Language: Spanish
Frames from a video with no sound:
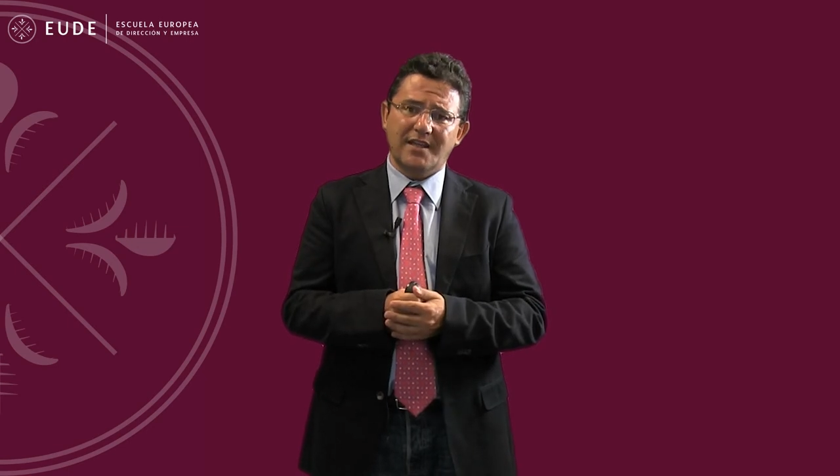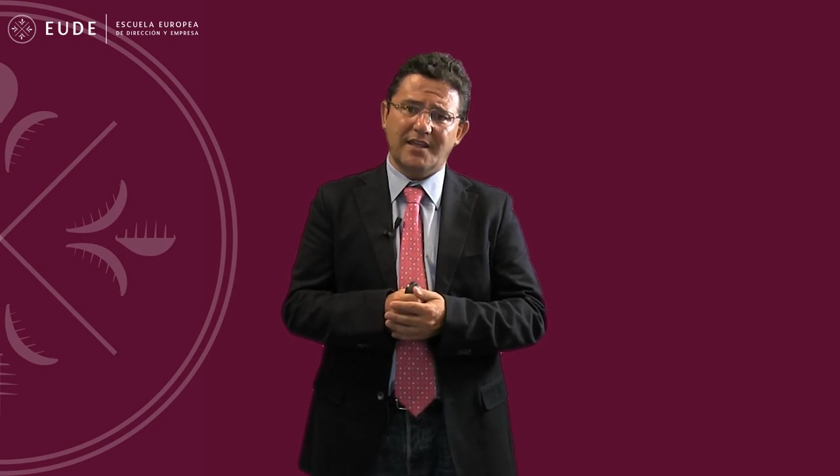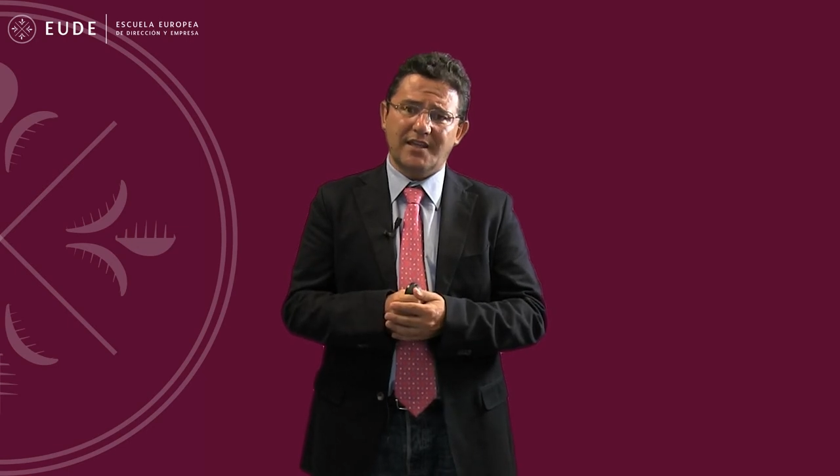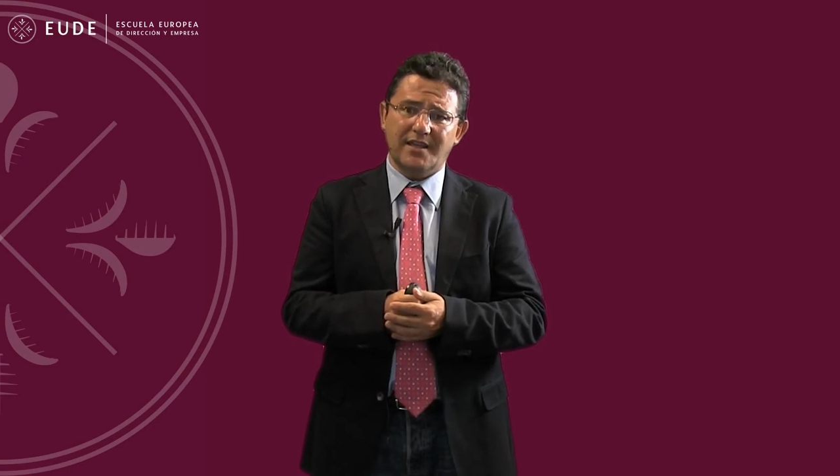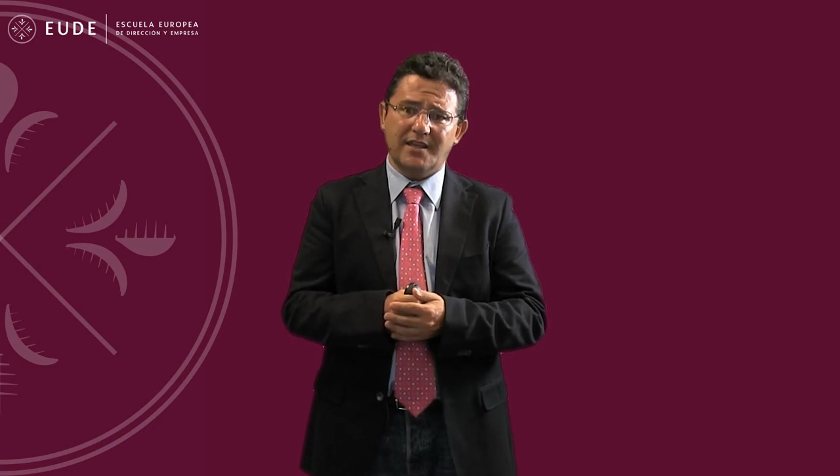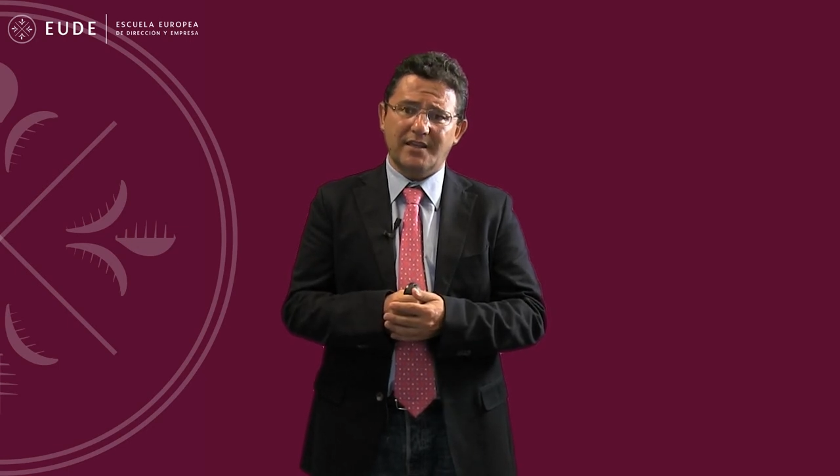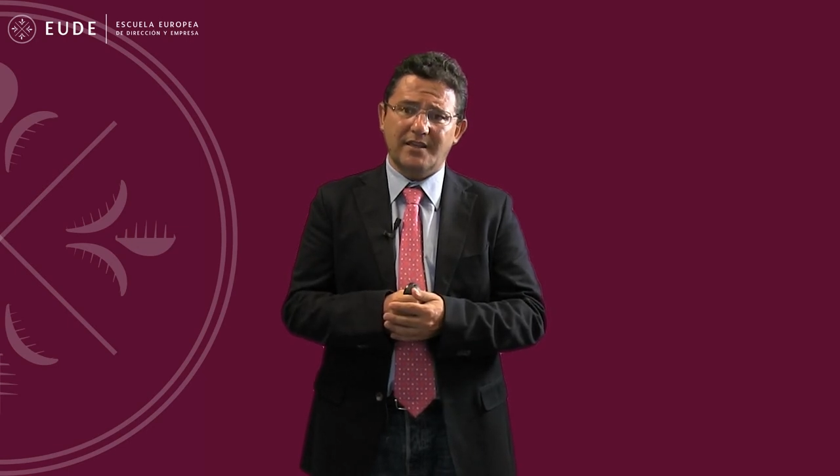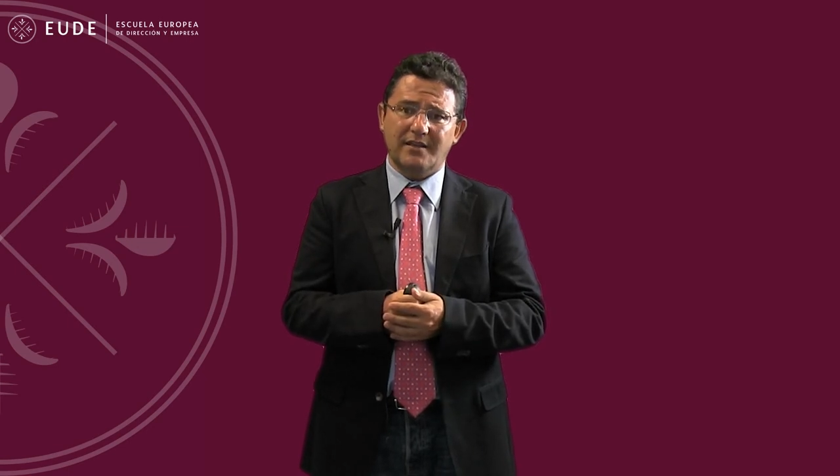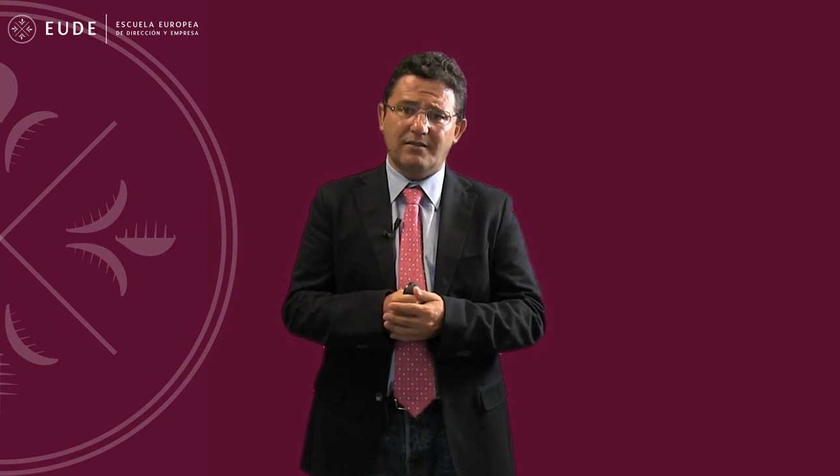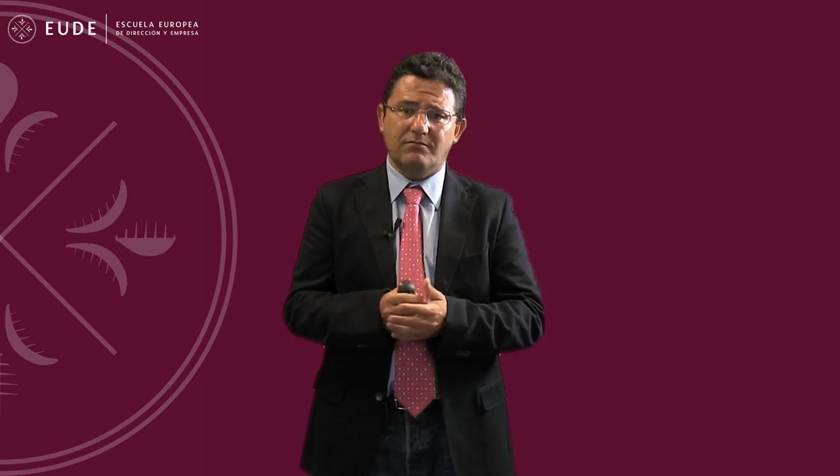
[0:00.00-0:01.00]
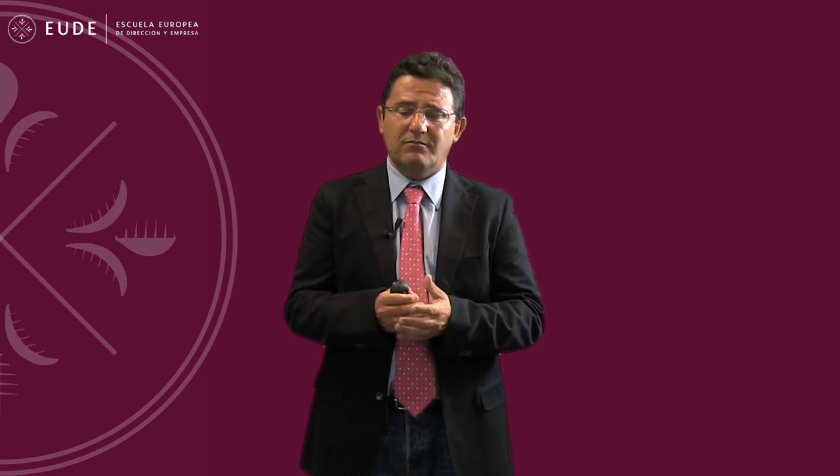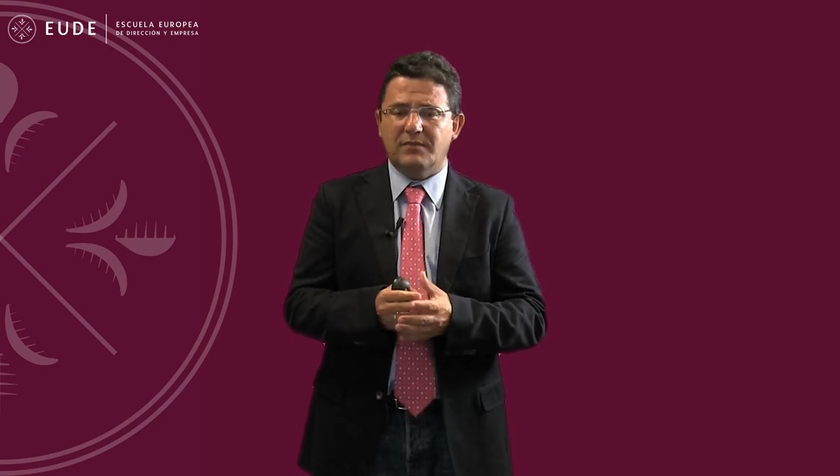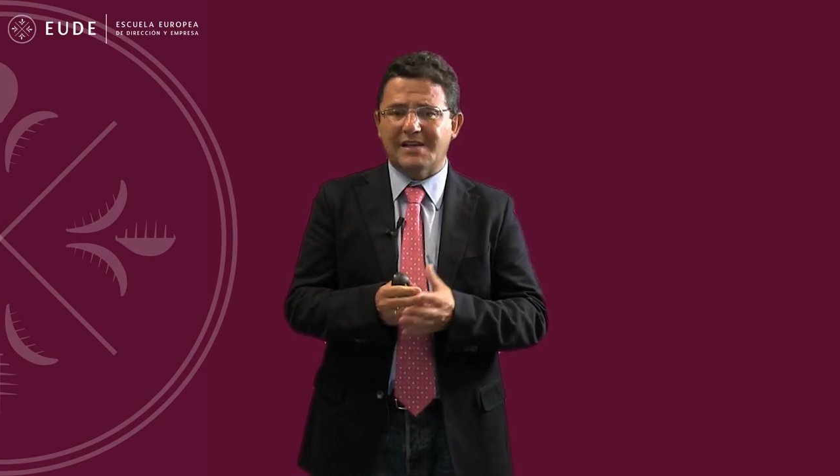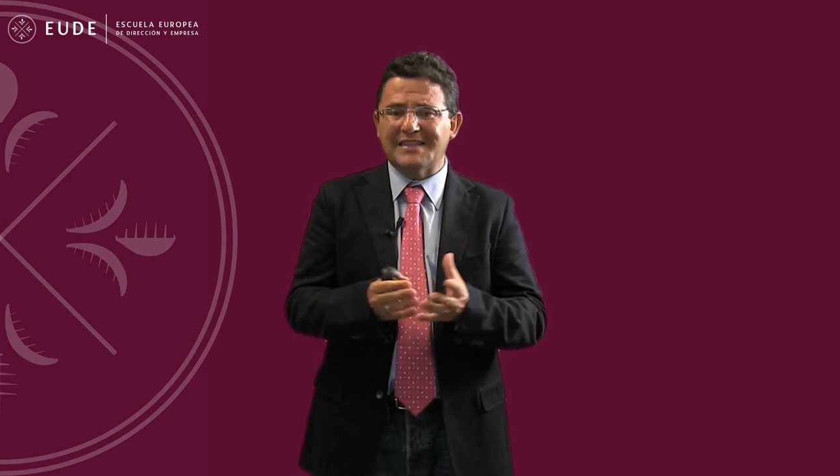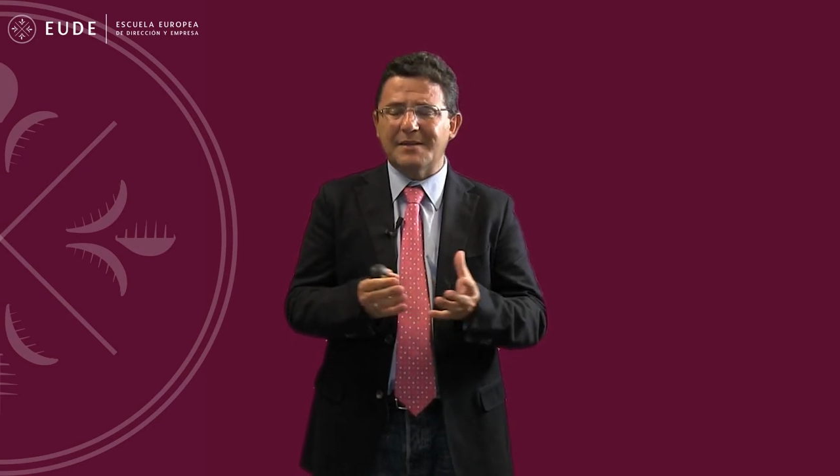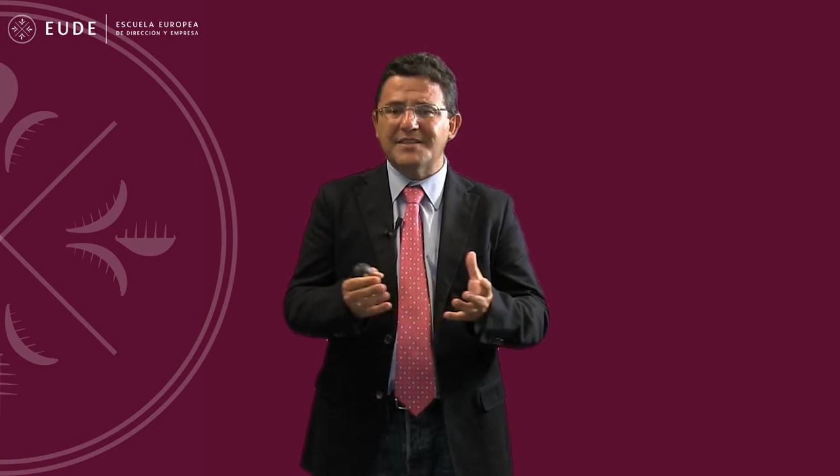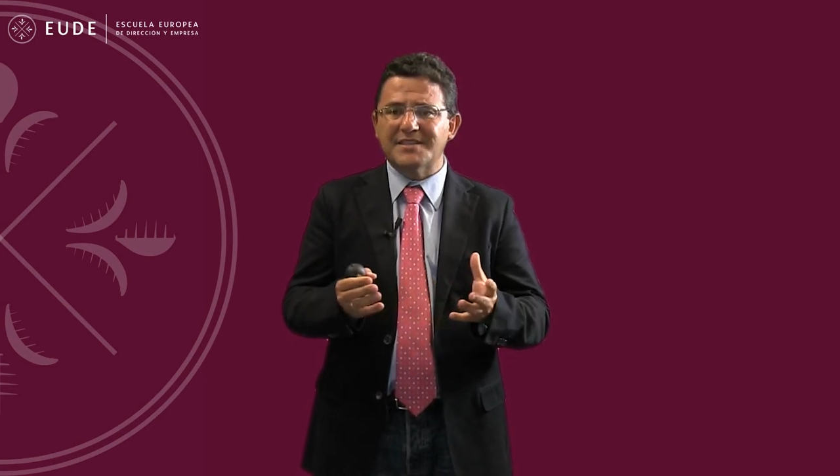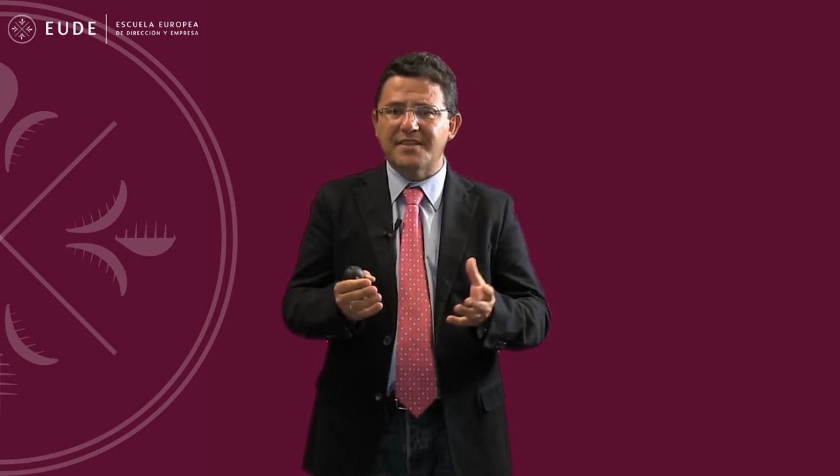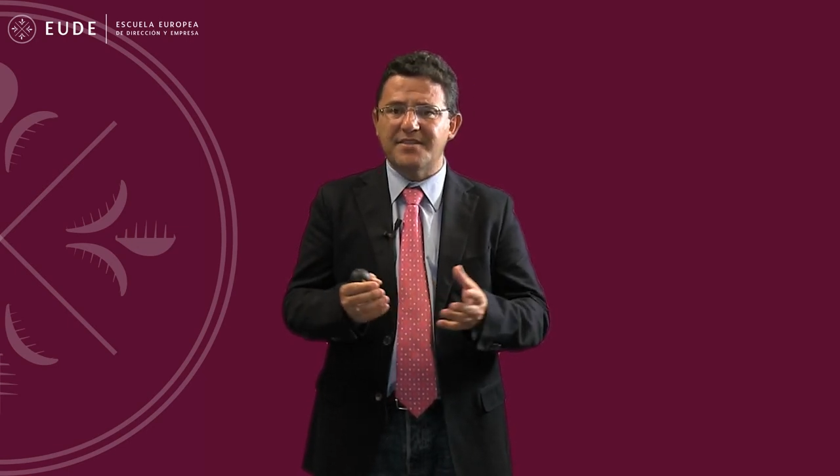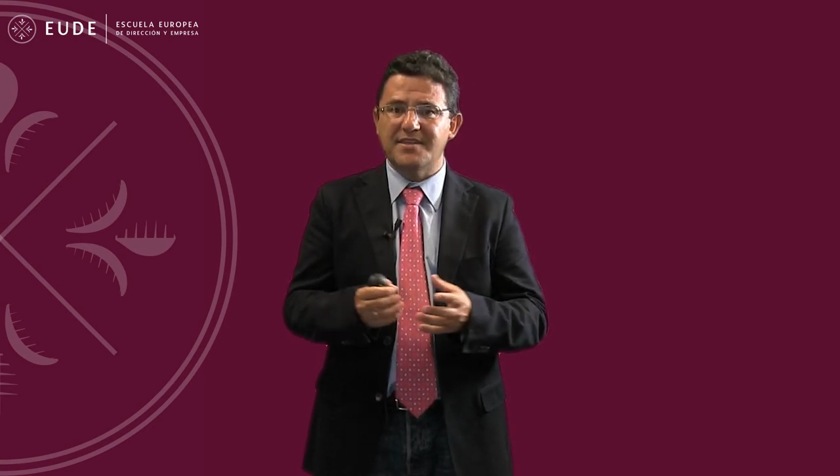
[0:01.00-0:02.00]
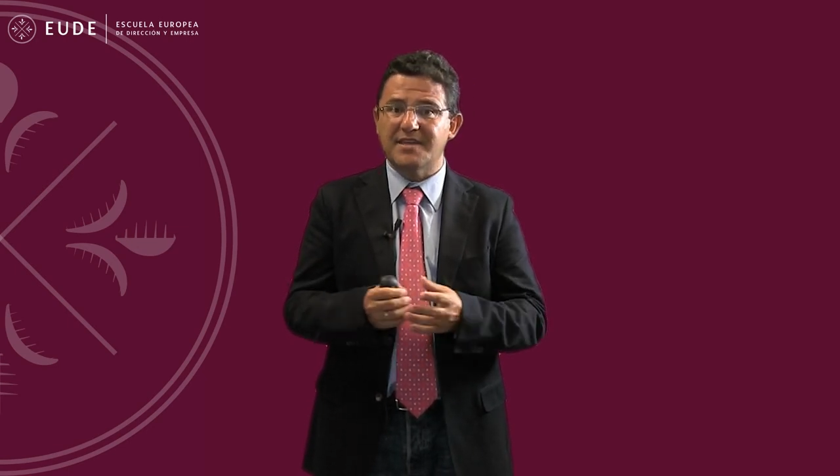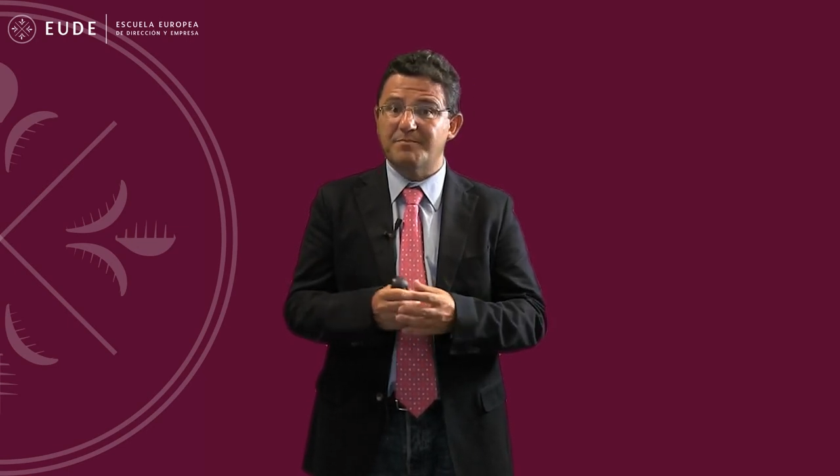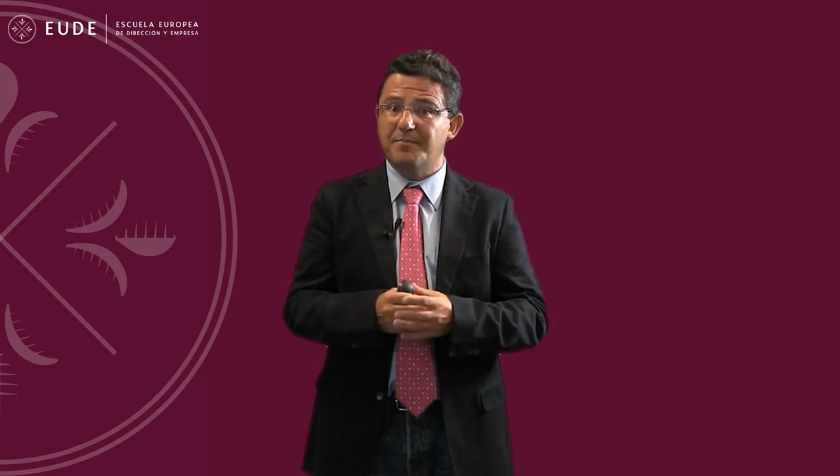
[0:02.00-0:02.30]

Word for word: eh, relativamente sencillas.